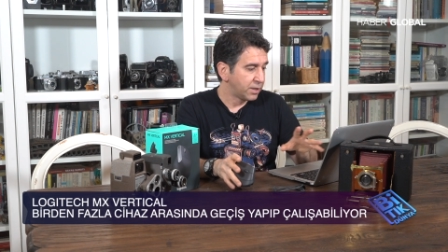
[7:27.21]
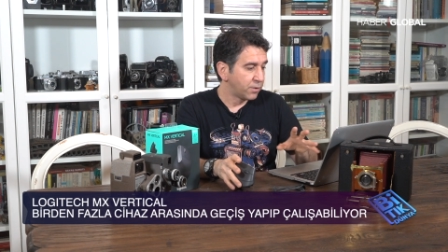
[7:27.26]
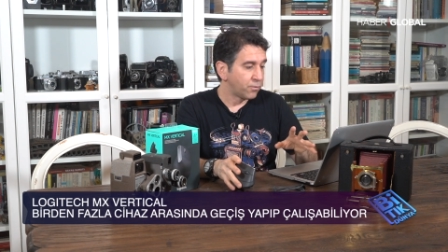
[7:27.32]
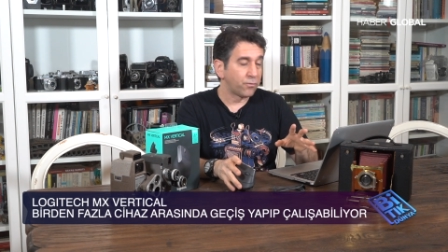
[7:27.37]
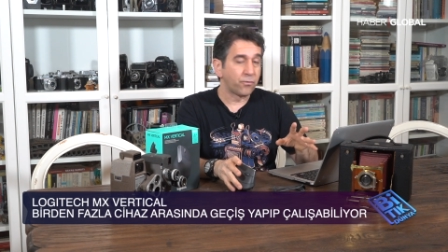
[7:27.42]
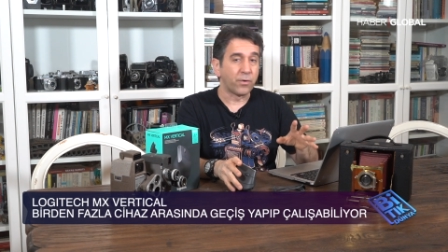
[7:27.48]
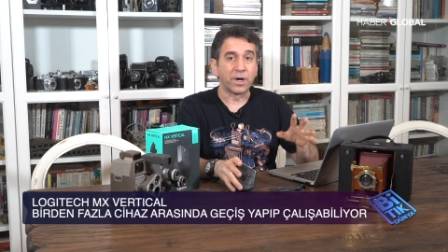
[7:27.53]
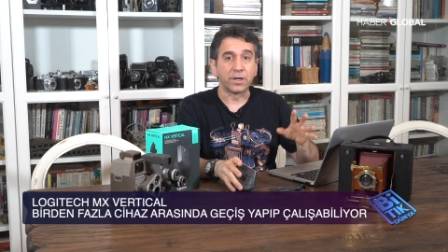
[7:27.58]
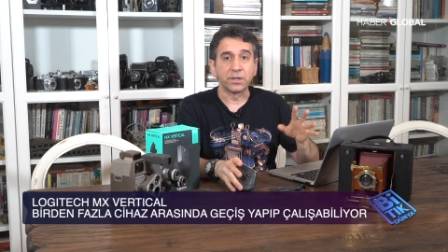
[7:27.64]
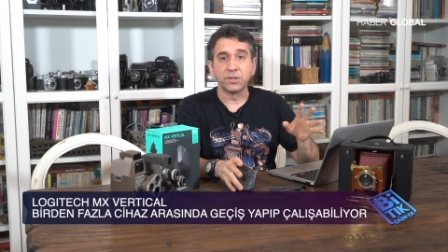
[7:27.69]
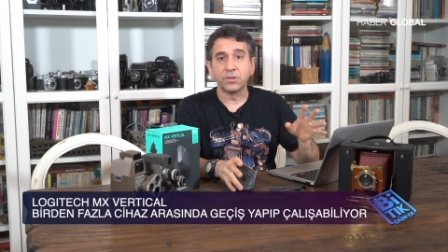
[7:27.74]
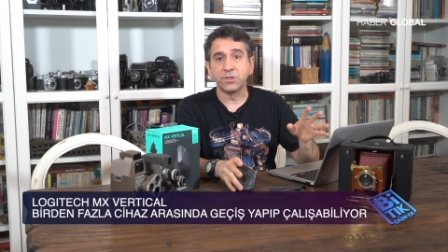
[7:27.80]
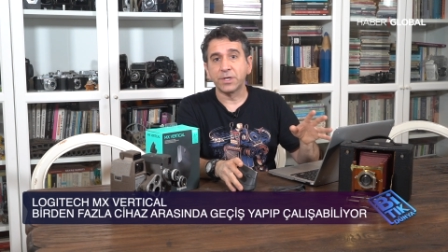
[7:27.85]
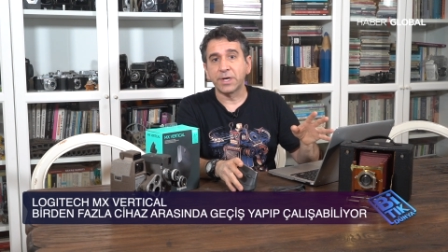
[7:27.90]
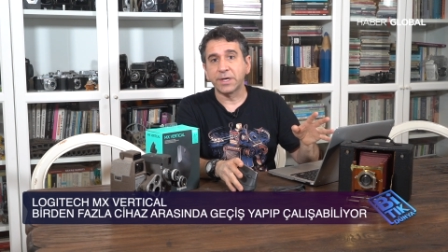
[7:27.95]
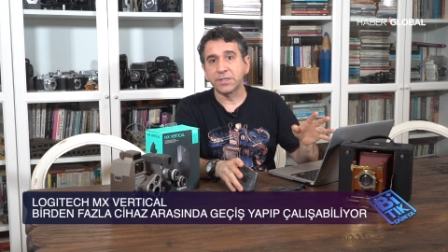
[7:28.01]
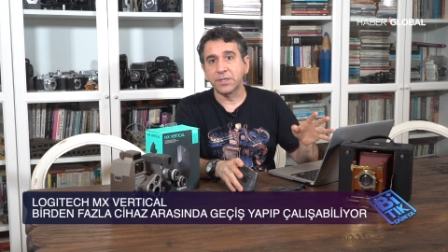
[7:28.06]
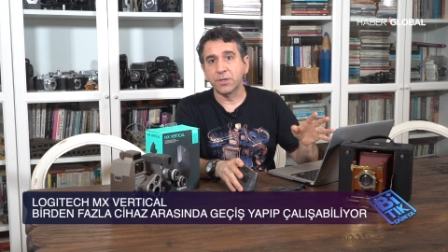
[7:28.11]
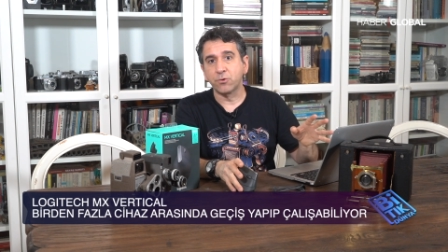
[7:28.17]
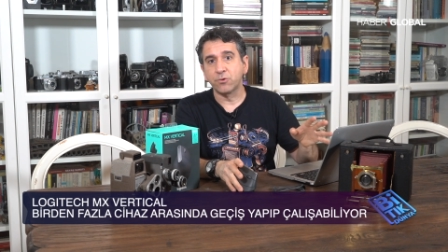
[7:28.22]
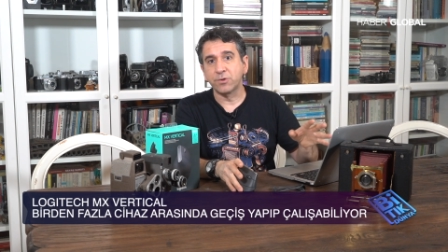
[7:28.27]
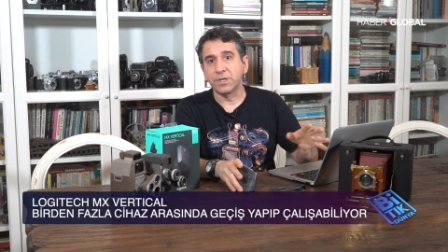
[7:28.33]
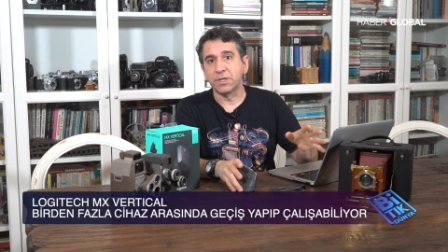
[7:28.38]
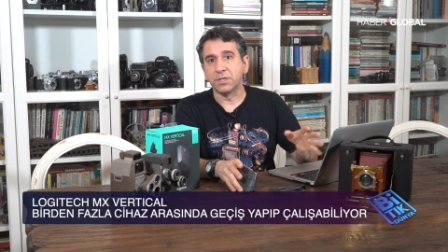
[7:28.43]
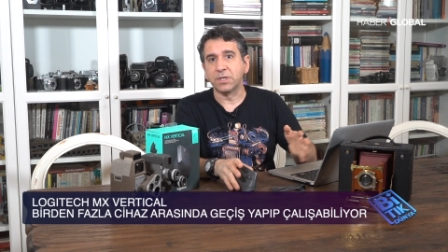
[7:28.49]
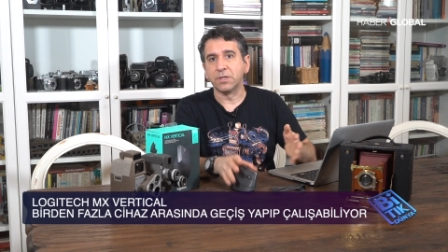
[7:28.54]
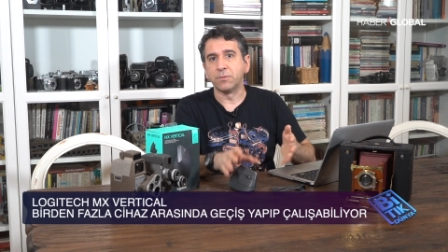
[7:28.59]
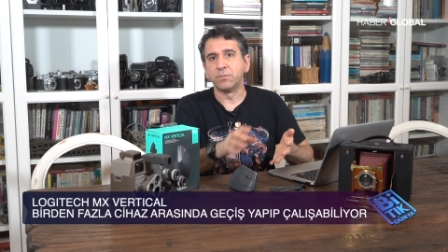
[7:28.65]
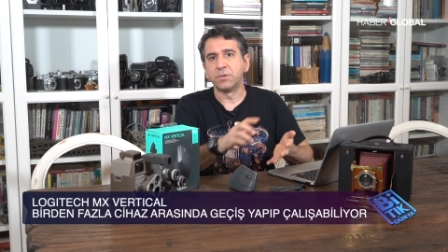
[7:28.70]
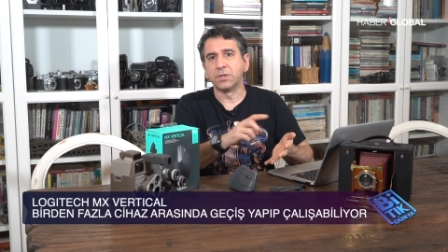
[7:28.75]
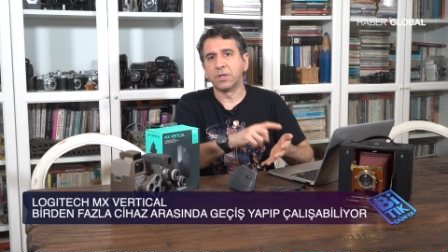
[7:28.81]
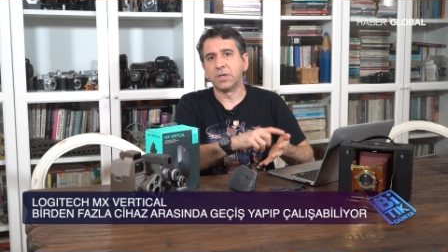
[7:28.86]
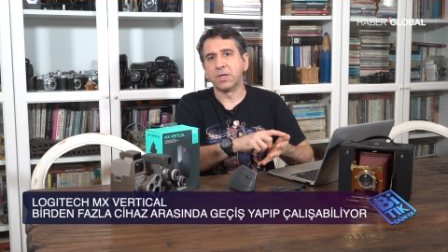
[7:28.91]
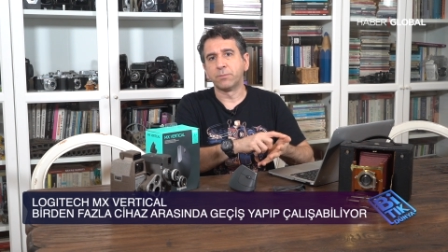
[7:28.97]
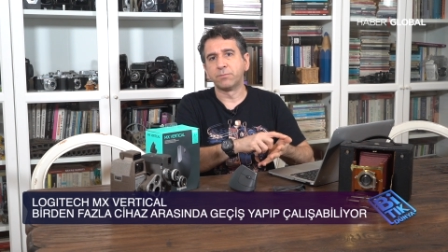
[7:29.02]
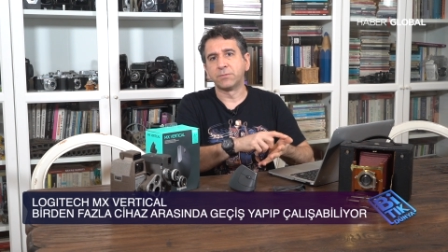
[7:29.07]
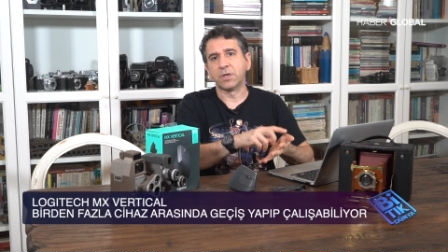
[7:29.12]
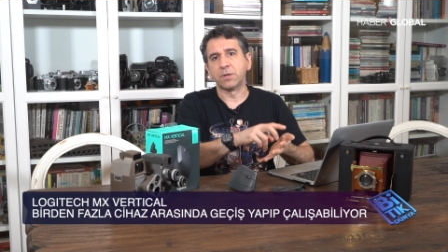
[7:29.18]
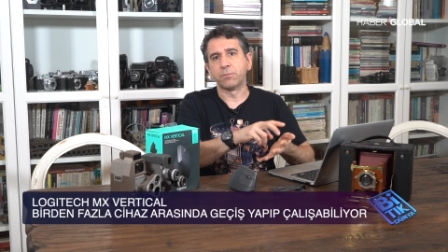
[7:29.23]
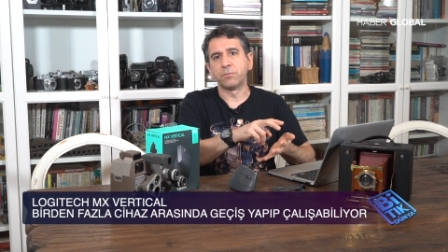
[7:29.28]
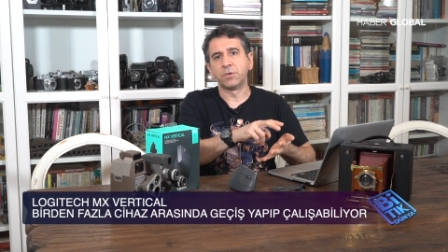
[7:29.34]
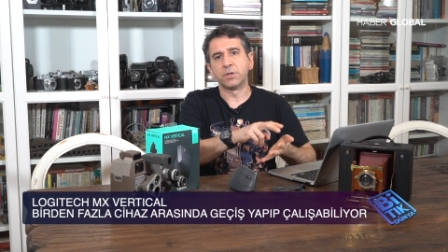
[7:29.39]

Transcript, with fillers: farklı cihazlar üzerine bir laptop,